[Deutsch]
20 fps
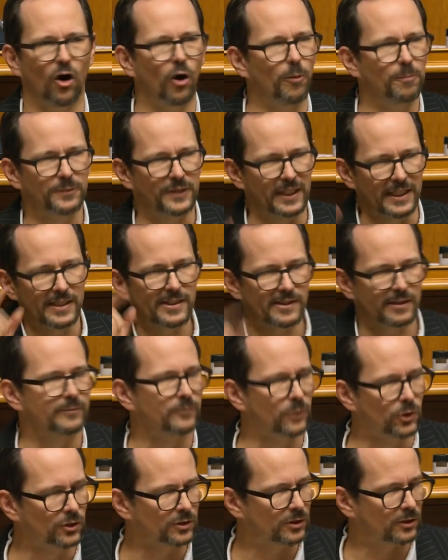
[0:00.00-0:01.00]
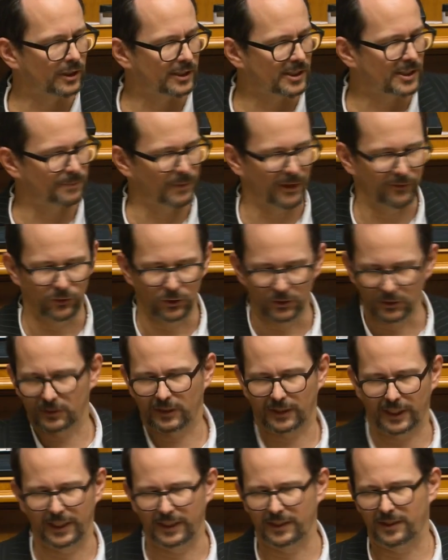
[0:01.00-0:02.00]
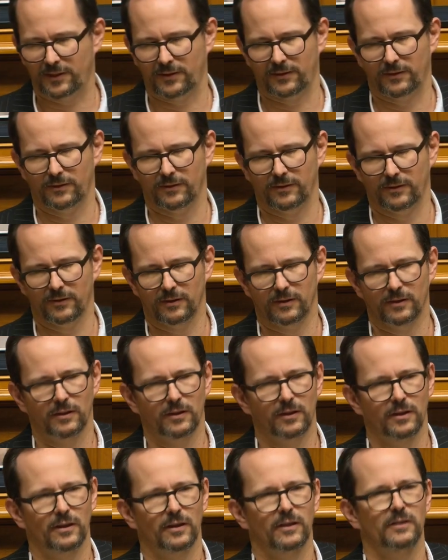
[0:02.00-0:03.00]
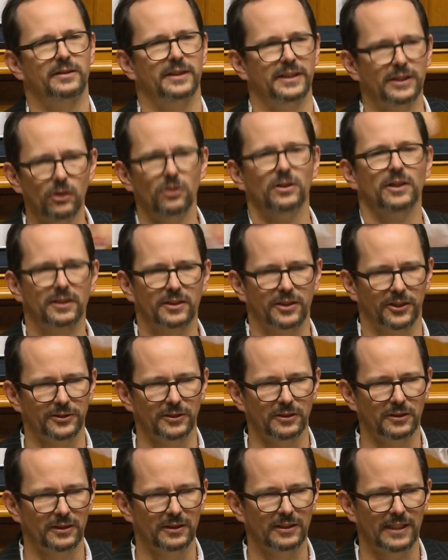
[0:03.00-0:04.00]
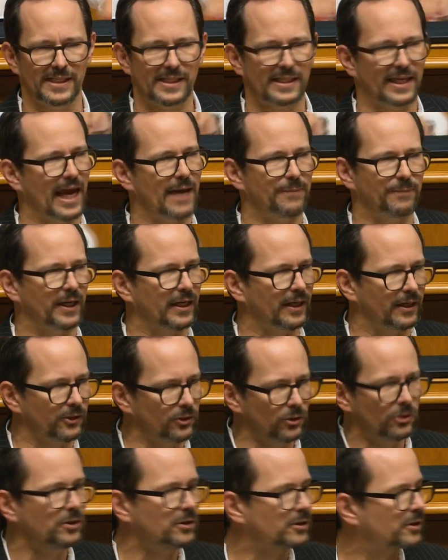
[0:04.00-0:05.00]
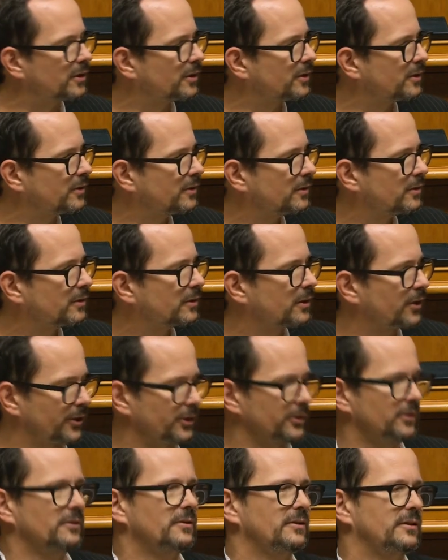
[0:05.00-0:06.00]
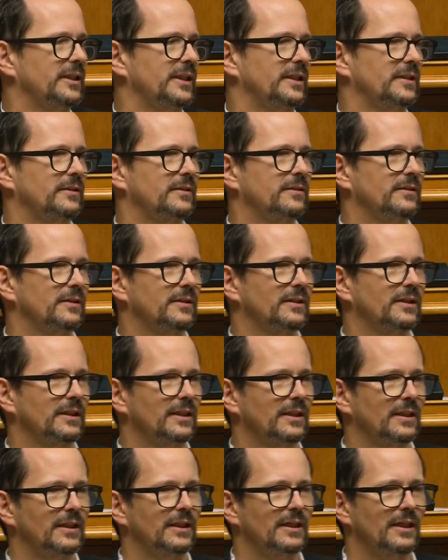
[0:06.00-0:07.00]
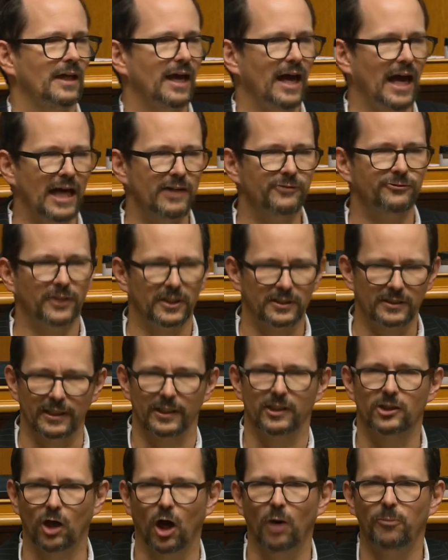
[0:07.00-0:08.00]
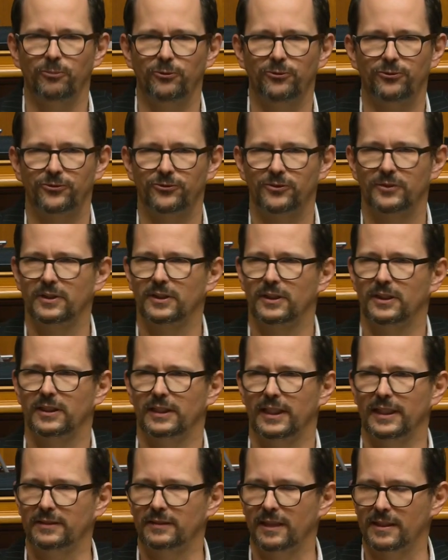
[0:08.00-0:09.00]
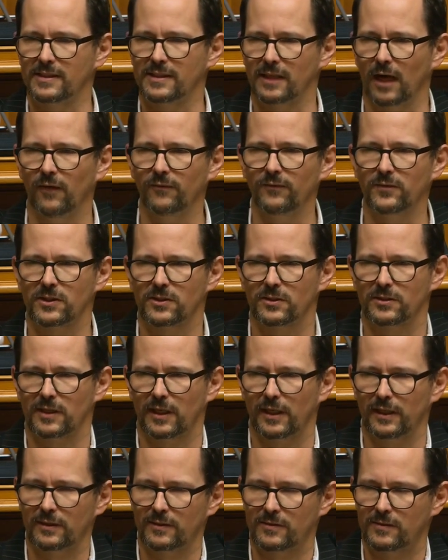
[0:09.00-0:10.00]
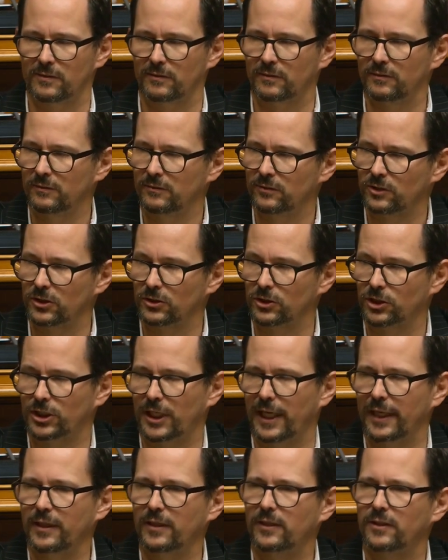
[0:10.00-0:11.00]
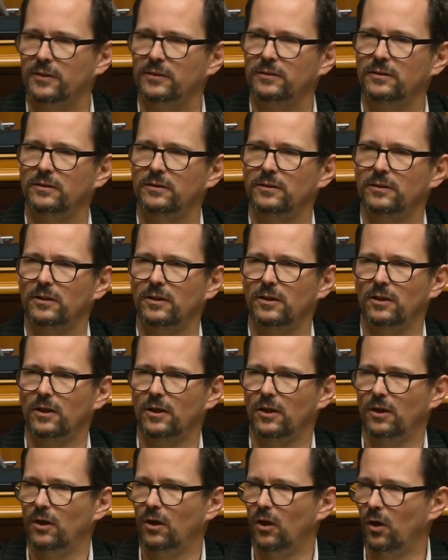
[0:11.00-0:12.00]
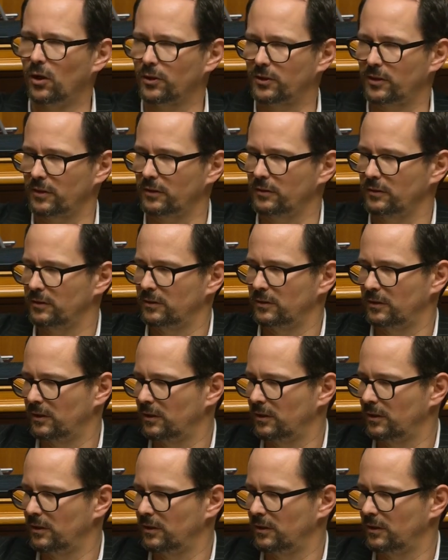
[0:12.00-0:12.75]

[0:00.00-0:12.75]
Ob diesen Mutes bewundere ich die jungen Grünen, es gäbe genug Gründe, einfach den Kopf in den Sand zu setzen, zu stecken oder